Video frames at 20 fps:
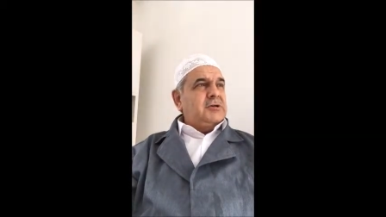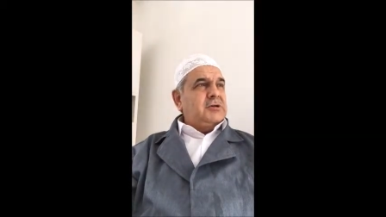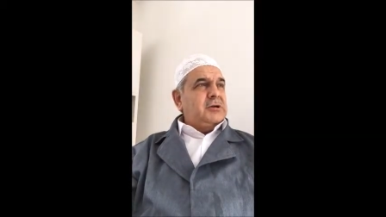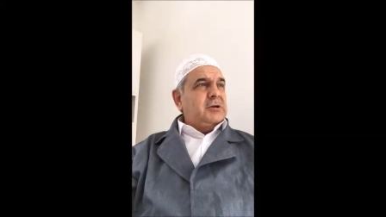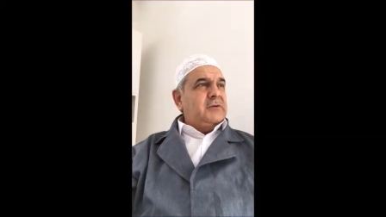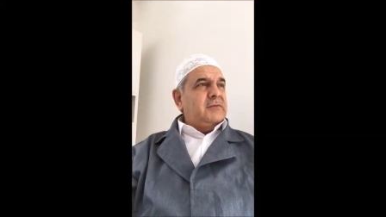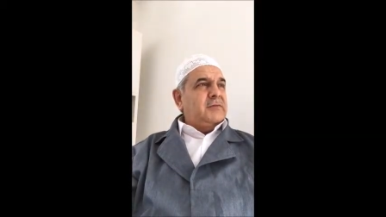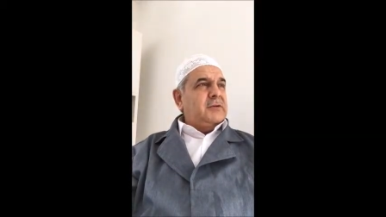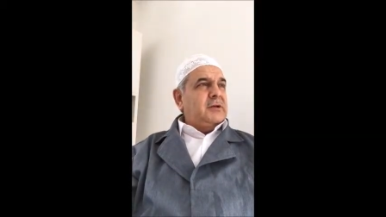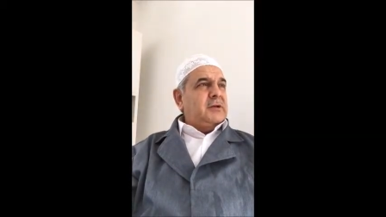
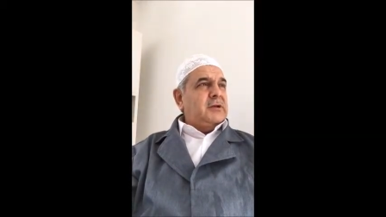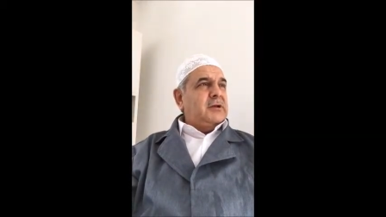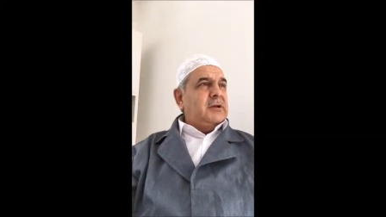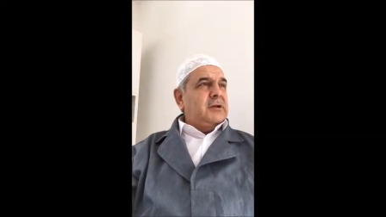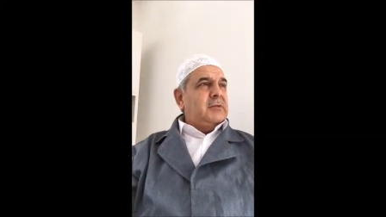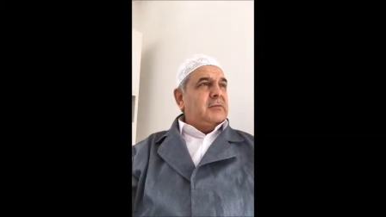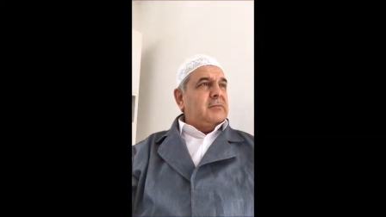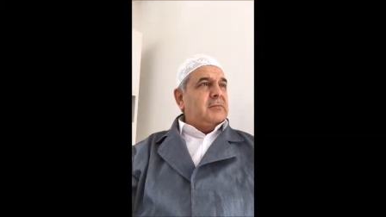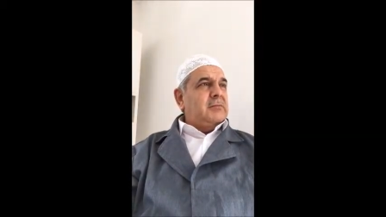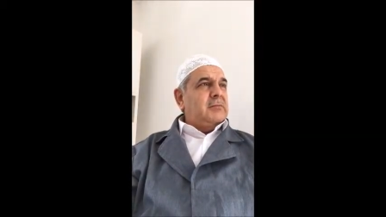
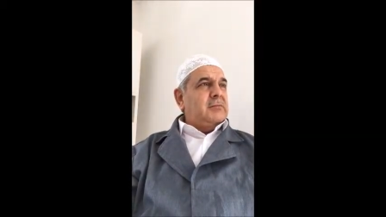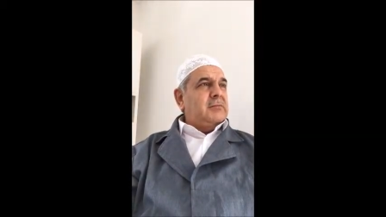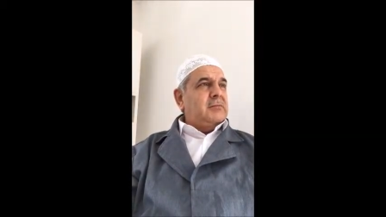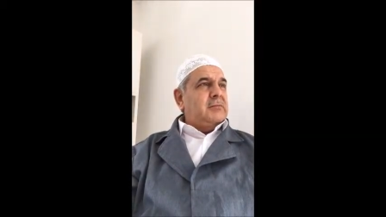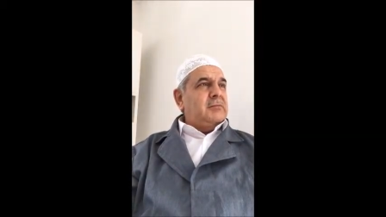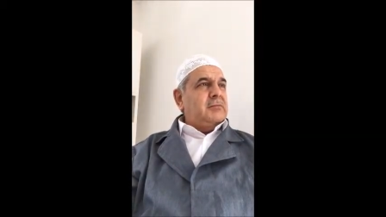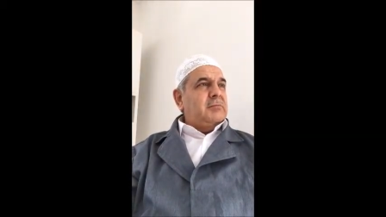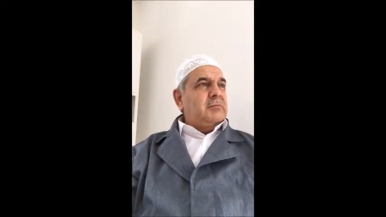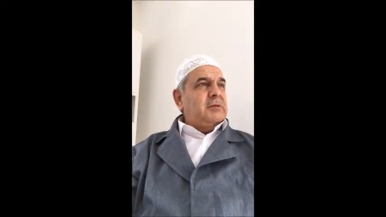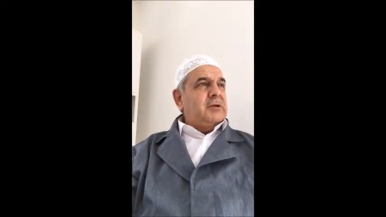şeriflerden
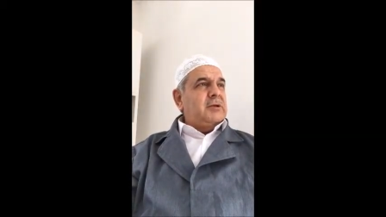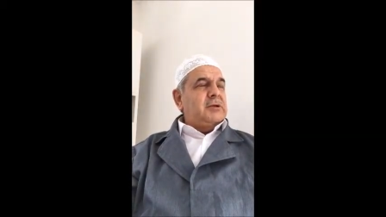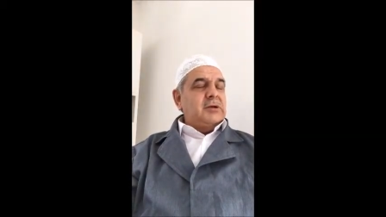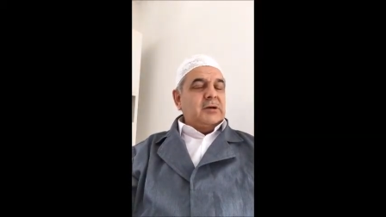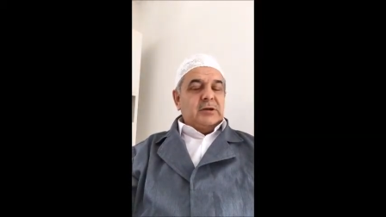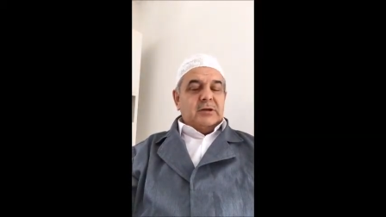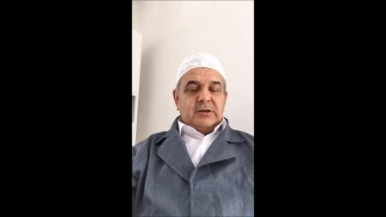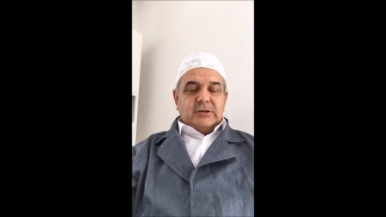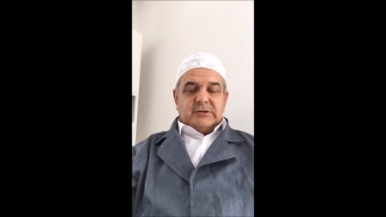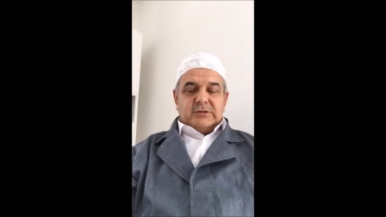bir
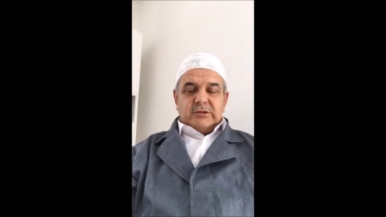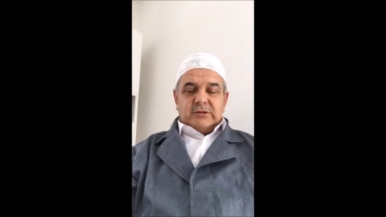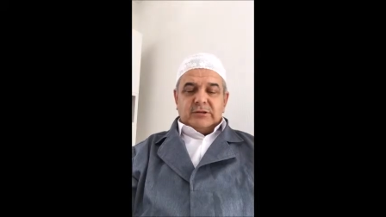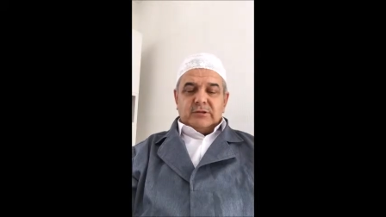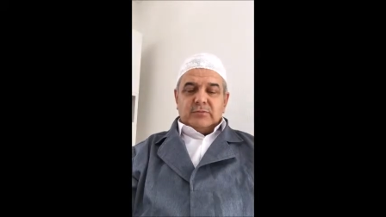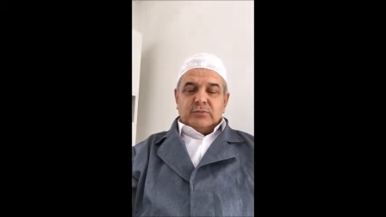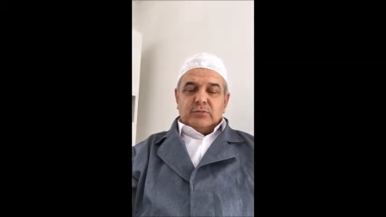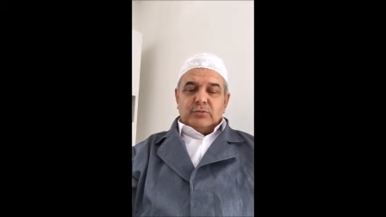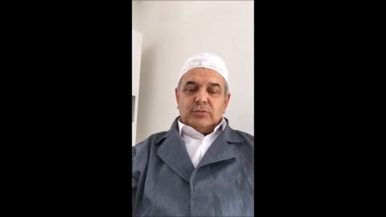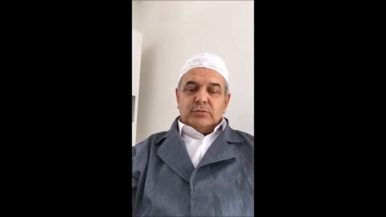
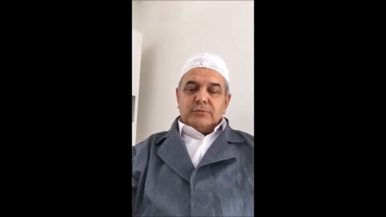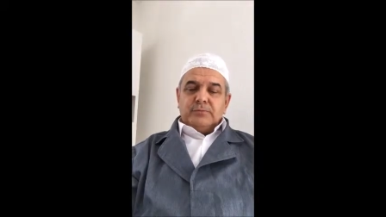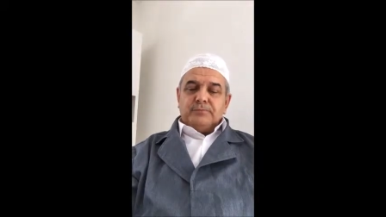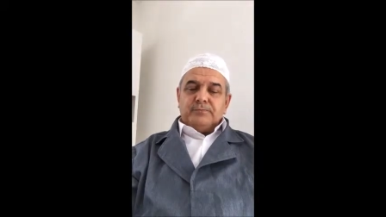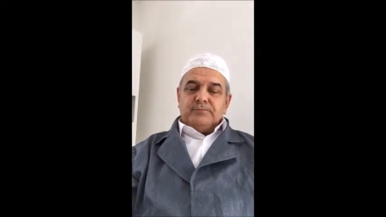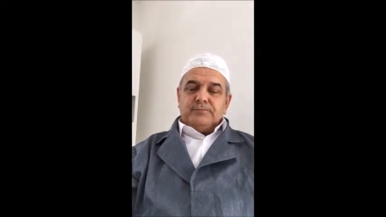tanesidir bu.